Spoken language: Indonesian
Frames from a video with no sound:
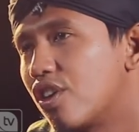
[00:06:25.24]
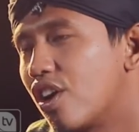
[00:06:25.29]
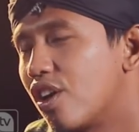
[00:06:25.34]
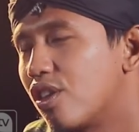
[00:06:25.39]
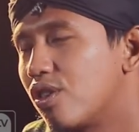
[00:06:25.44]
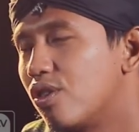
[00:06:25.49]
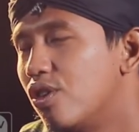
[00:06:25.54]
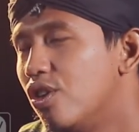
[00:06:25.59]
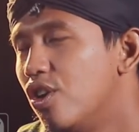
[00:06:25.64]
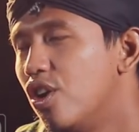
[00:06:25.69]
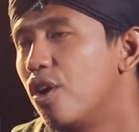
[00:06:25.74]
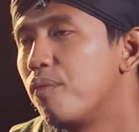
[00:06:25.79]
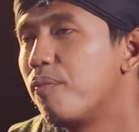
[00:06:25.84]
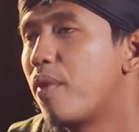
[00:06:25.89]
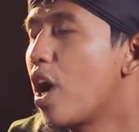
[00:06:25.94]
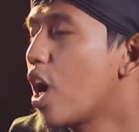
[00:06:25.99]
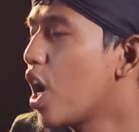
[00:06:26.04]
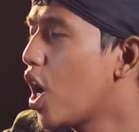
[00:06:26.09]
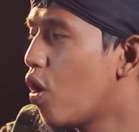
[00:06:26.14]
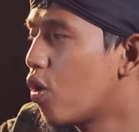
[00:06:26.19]
gitu.
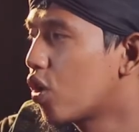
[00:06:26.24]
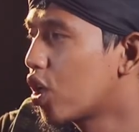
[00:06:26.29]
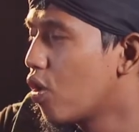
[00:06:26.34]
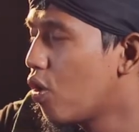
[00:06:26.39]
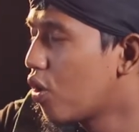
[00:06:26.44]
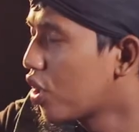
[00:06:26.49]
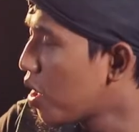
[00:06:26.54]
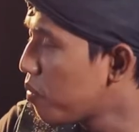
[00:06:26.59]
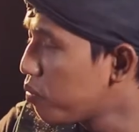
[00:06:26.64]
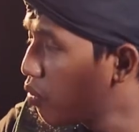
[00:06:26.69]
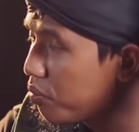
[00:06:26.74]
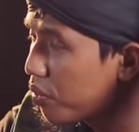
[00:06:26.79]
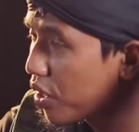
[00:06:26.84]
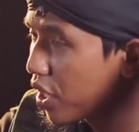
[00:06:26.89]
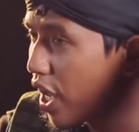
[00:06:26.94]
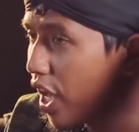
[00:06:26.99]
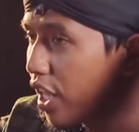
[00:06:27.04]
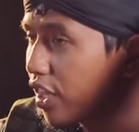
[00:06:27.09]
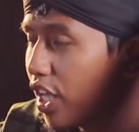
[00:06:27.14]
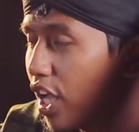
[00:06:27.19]
Maka orang-orang pun
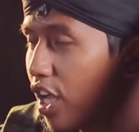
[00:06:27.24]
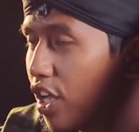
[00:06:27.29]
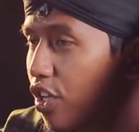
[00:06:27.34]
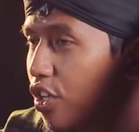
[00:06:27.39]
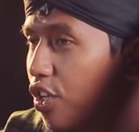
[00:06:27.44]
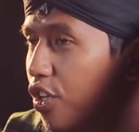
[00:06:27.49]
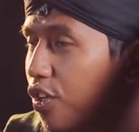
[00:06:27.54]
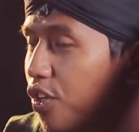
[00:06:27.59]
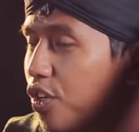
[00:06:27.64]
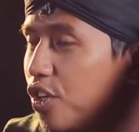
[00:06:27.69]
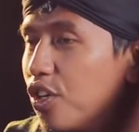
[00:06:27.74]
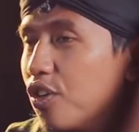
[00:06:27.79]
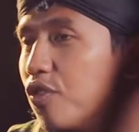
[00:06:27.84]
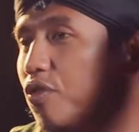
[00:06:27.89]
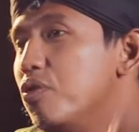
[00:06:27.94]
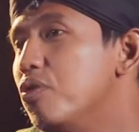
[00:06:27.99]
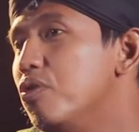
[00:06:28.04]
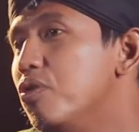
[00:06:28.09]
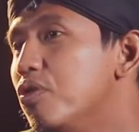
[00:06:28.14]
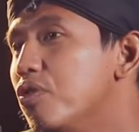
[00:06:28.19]
berkata,
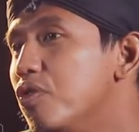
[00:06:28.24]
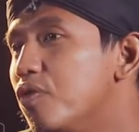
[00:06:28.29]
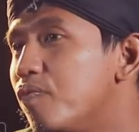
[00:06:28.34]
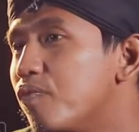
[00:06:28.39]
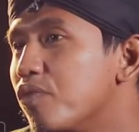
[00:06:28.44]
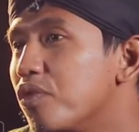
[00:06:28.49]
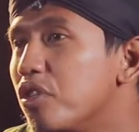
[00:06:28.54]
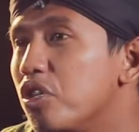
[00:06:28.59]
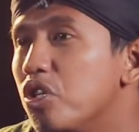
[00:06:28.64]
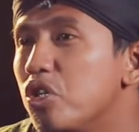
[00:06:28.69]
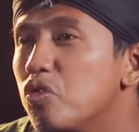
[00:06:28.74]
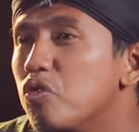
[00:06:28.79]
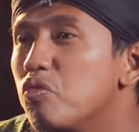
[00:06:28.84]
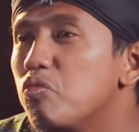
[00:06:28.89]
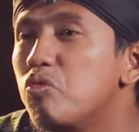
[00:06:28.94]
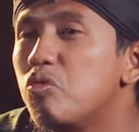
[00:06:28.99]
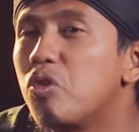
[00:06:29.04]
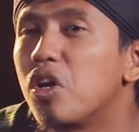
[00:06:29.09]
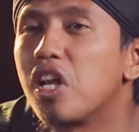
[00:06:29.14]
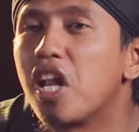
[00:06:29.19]
oh itu
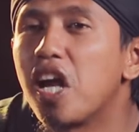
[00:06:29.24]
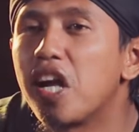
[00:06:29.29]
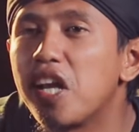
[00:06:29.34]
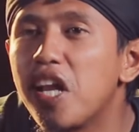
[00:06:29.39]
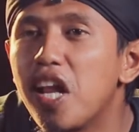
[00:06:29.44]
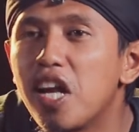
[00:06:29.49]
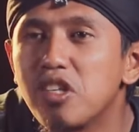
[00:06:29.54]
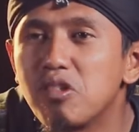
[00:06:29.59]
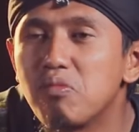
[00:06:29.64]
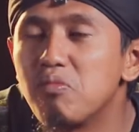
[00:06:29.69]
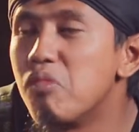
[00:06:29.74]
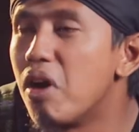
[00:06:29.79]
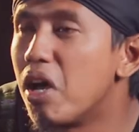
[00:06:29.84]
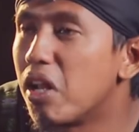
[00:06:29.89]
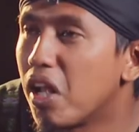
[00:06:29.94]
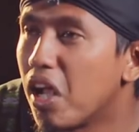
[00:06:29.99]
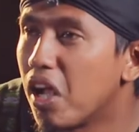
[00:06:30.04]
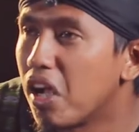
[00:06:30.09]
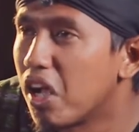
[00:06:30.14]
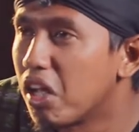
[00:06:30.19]
bukan laki-laki
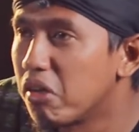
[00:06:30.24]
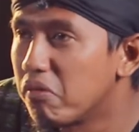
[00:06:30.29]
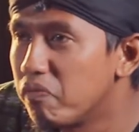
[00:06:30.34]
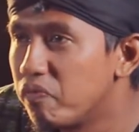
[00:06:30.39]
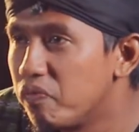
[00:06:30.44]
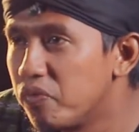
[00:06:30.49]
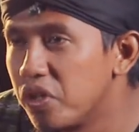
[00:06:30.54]
sembarangan.